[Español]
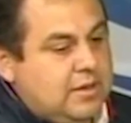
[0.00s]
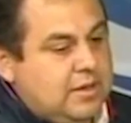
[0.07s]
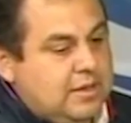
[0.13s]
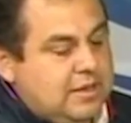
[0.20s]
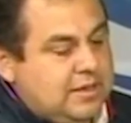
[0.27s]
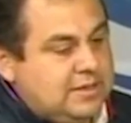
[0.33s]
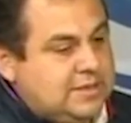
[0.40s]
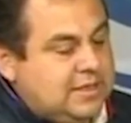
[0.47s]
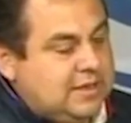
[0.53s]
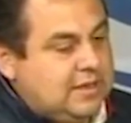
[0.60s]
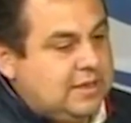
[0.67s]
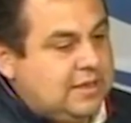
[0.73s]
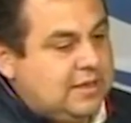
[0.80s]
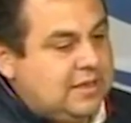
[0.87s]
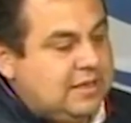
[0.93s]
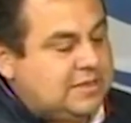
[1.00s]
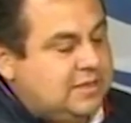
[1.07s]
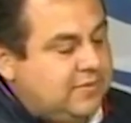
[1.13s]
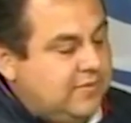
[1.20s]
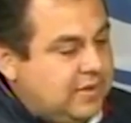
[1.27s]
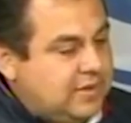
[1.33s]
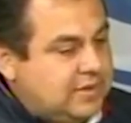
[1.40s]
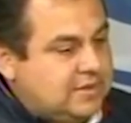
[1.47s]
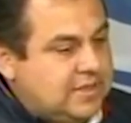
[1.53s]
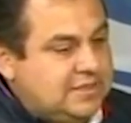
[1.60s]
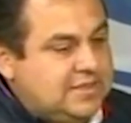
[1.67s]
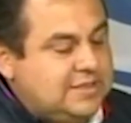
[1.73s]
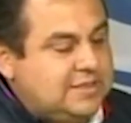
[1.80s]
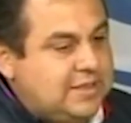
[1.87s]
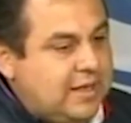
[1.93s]
este, las
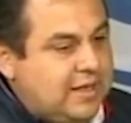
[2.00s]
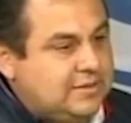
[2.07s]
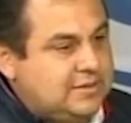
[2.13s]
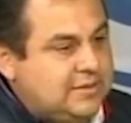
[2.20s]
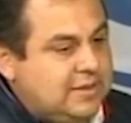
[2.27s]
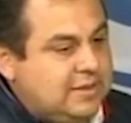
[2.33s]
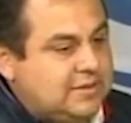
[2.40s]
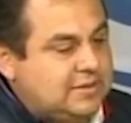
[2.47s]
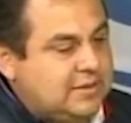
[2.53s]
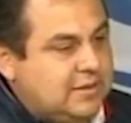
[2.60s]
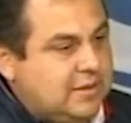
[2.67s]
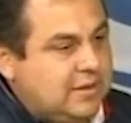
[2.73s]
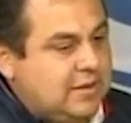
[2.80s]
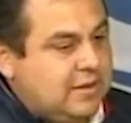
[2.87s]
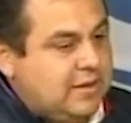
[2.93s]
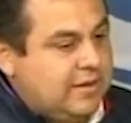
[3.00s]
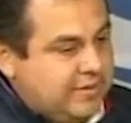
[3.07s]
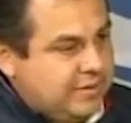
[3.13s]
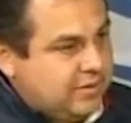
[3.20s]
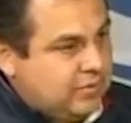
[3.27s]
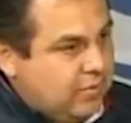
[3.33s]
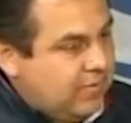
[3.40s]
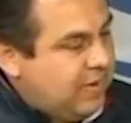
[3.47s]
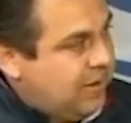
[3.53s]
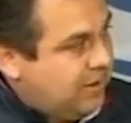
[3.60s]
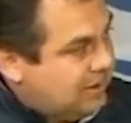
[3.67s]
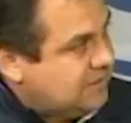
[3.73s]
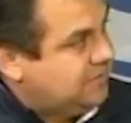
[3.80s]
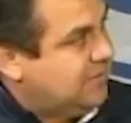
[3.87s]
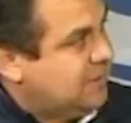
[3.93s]
diferentes instancias, retomar
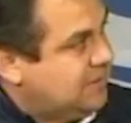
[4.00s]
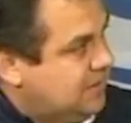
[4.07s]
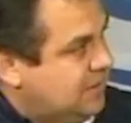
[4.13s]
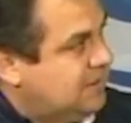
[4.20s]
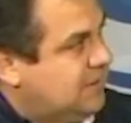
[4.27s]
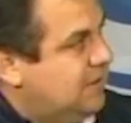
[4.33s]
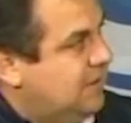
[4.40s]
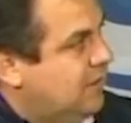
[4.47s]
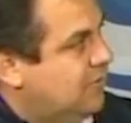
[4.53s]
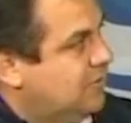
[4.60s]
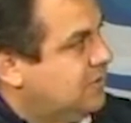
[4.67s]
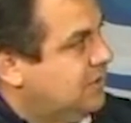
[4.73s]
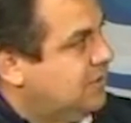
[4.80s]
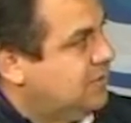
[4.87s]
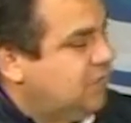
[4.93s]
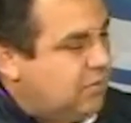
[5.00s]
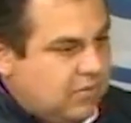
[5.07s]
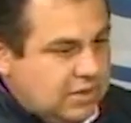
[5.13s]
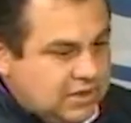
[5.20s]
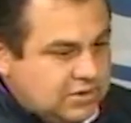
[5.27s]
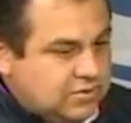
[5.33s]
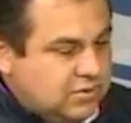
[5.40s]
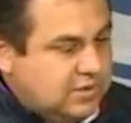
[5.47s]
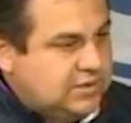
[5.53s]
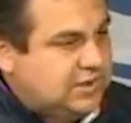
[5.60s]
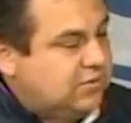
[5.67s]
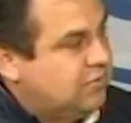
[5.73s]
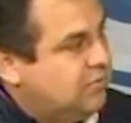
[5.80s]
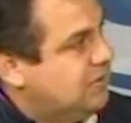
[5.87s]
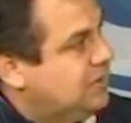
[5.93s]
las mesas de negociación, las
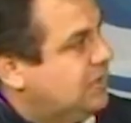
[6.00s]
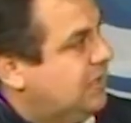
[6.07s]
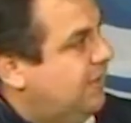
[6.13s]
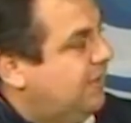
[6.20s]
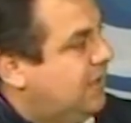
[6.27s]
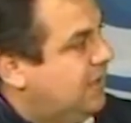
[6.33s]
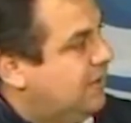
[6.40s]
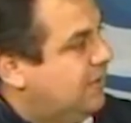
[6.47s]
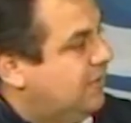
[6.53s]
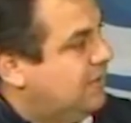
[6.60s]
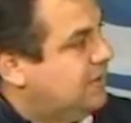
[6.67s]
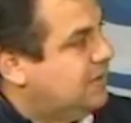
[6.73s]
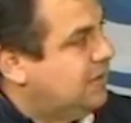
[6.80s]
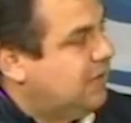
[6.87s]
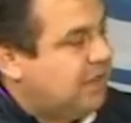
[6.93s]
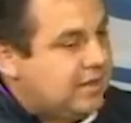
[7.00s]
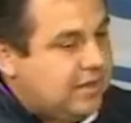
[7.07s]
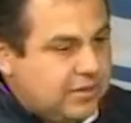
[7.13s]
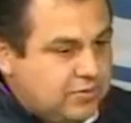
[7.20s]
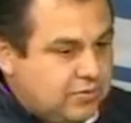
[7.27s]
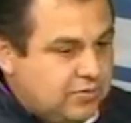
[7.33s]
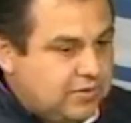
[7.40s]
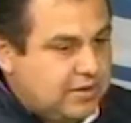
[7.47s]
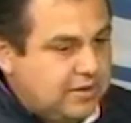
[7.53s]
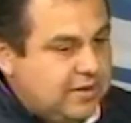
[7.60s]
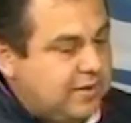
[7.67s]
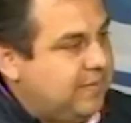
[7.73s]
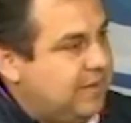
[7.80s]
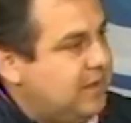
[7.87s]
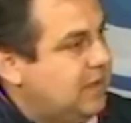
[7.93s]
solicitudes que ha planteado el sindicato,
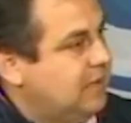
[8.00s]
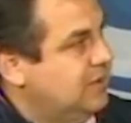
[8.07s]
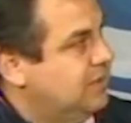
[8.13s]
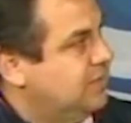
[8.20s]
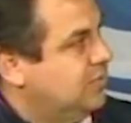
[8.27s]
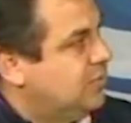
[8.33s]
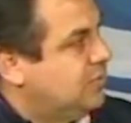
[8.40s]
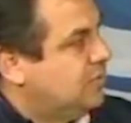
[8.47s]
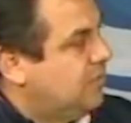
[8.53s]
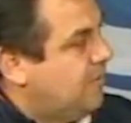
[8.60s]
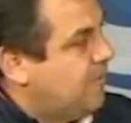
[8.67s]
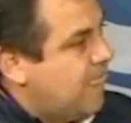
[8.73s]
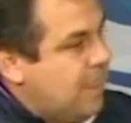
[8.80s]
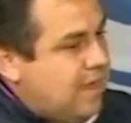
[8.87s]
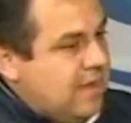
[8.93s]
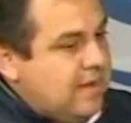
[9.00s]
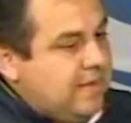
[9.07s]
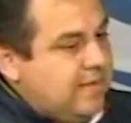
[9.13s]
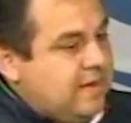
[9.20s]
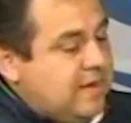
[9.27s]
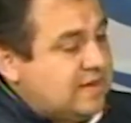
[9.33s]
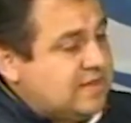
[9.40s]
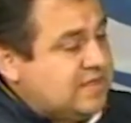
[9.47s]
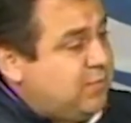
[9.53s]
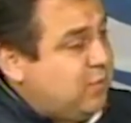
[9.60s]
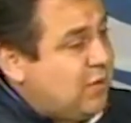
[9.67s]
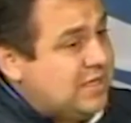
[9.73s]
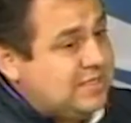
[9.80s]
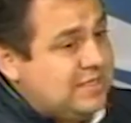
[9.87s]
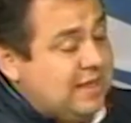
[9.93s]
tener mecanismos de
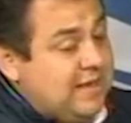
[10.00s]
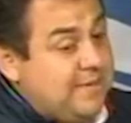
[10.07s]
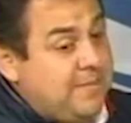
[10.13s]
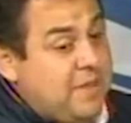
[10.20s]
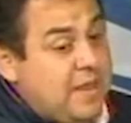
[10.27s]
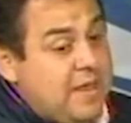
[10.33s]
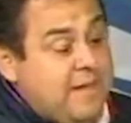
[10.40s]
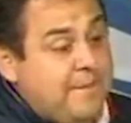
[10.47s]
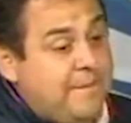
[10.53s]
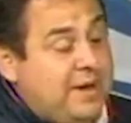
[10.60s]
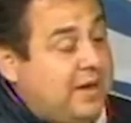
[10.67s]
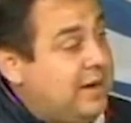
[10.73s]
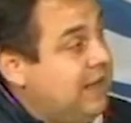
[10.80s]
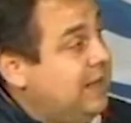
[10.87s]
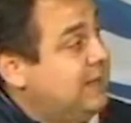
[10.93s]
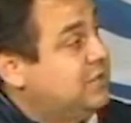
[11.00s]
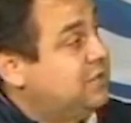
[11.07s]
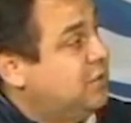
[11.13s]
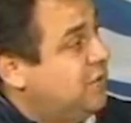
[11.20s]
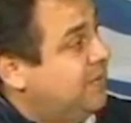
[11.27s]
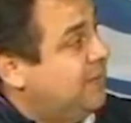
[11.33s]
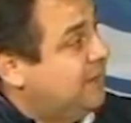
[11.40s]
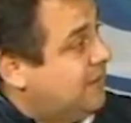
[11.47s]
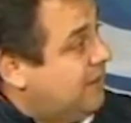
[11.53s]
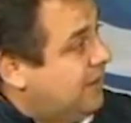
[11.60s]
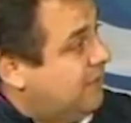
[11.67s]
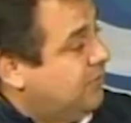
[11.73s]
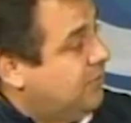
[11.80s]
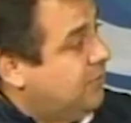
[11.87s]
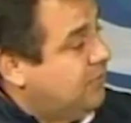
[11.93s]
respuesta para ir
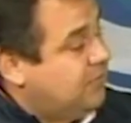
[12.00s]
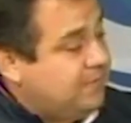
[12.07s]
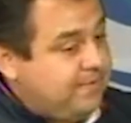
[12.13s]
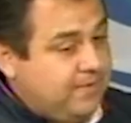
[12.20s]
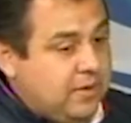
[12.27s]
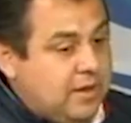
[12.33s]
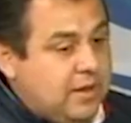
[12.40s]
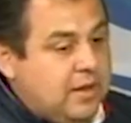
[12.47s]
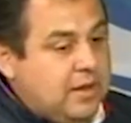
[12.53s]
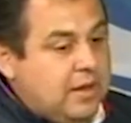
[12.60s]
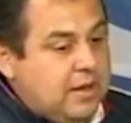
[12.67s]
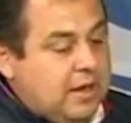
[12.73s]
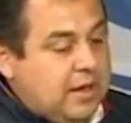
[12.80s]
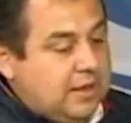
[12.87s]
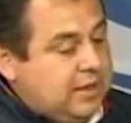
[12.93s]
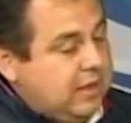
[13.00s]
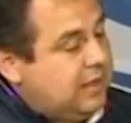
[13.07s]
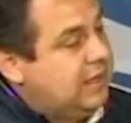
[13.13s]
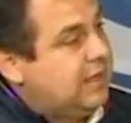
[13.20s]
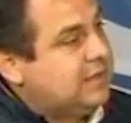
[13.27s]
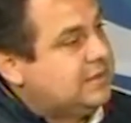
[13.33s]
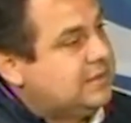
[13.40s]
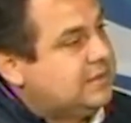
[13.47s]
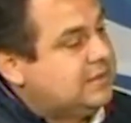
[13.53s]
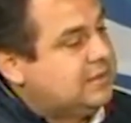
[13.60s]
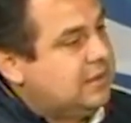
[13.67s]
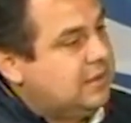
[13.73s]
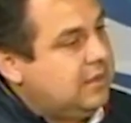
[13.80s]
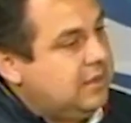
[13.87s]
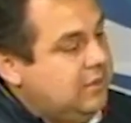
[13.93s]
solventando aquellos
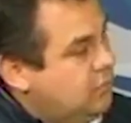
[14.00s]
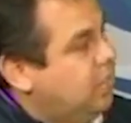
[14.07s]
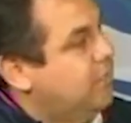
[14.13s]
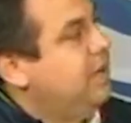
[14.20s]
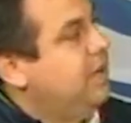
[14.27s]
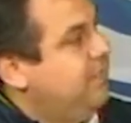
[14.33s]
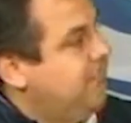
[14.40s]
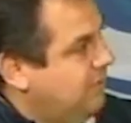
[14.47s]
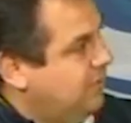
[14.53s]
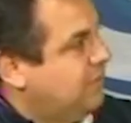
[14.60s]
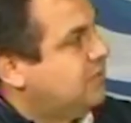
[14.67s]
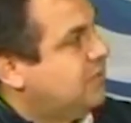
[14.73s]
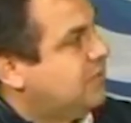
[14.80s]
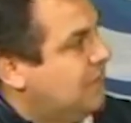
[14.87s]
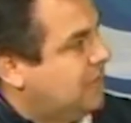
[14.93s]
incumplimientos que